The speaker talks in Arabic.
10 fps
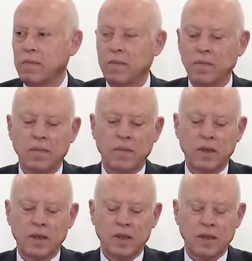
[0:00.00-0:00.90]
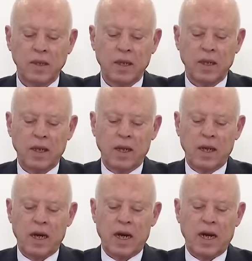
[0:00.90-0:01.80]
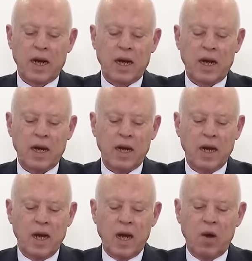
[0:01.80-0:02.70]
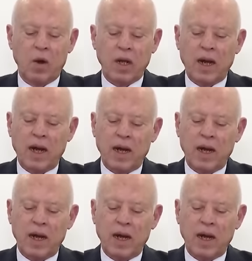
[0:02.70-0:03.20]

شبيك نحيت المعتمد وما حسبتوش ينسيبك ما